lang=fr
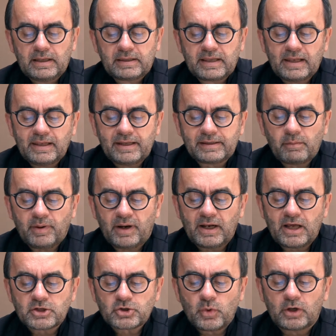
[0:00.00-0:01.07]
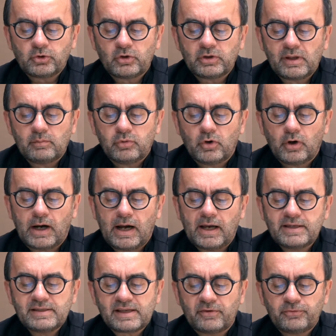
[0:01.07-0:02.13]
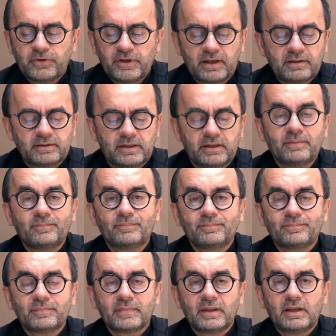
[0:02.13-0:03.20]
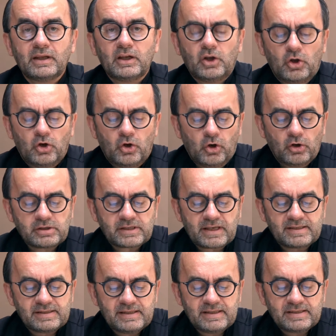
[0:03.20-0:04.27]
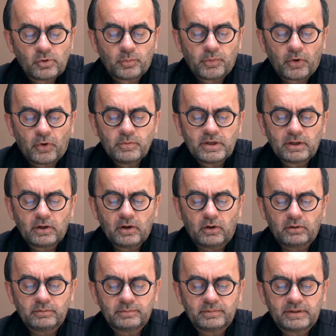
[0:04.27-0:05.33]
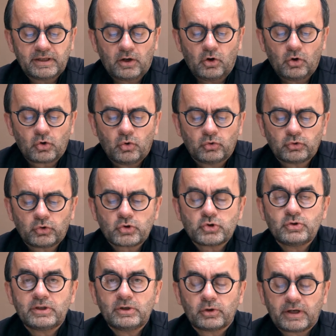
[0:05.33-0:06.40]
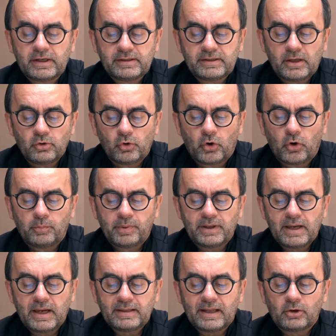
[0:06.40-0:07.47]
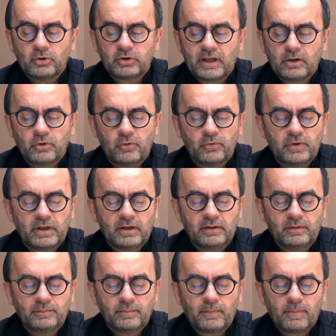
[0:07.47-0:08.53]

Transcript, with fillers: quelle n'était pas la joie de Déborah et sa fierté lorsqu'assise au premier rang des rencontres judéo-chrétiennes européennes à l'hôtel de ville,